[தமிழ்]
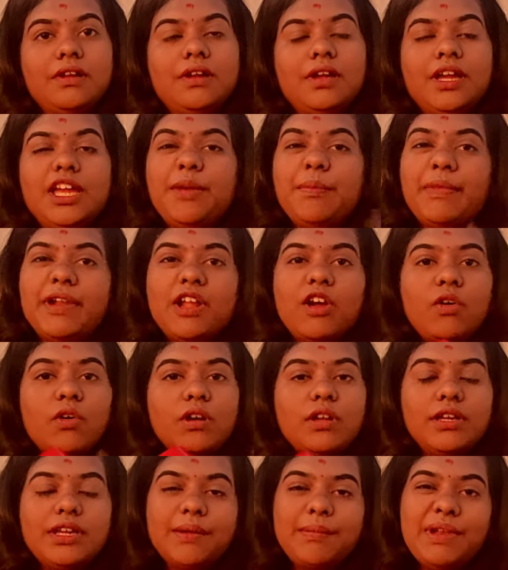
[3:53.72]
இப்போ நான்
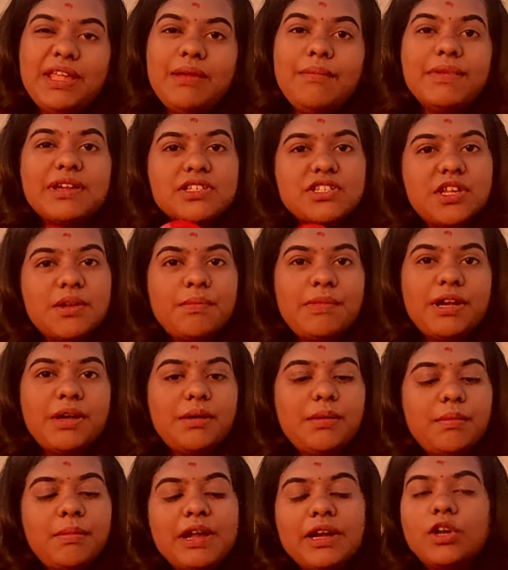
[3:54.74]
உங்களுக்கு எப்படி மெஷர்மெண்ட்
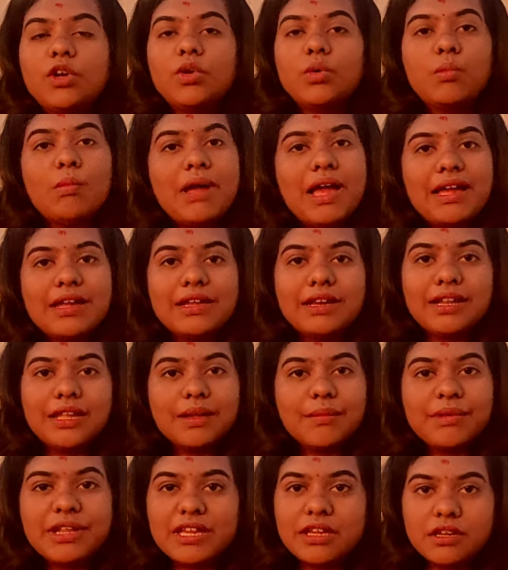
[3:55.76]
பண்ணணும் பேங்கில்
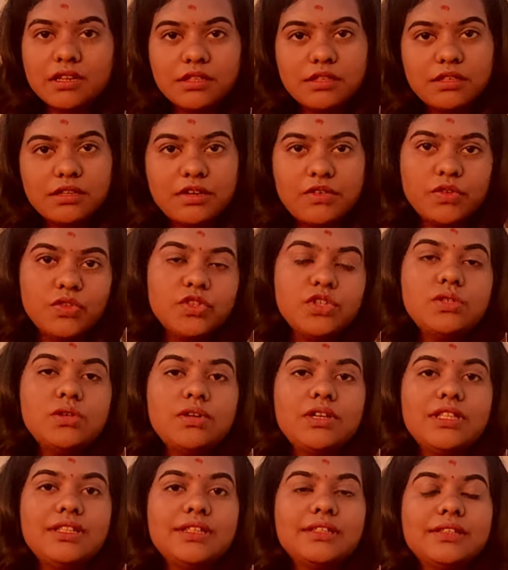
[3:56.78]
அப்படிங்கிறத நான் வந்து
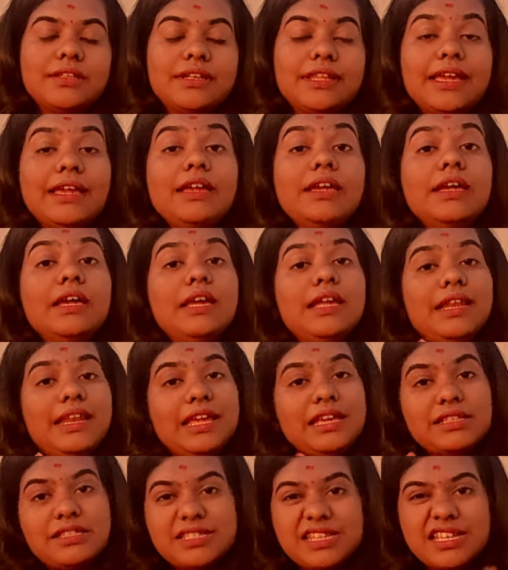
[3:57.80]
சொல்லி தந்துட்டேன்
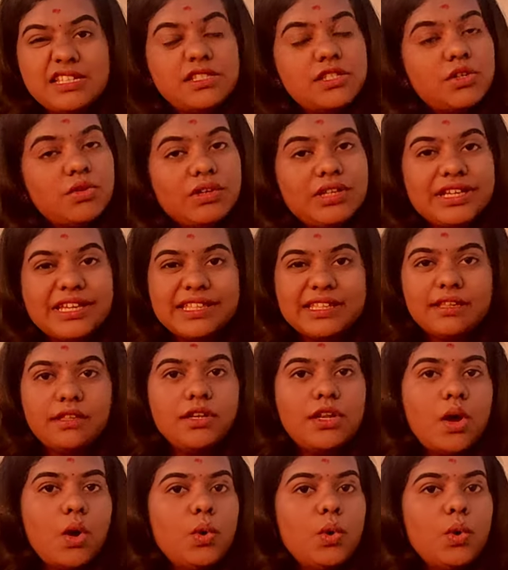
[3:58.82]
நெக்ஸ்ட் நெக்ஸ்ட் உங்களுக்கு ஏதாவது டவுட்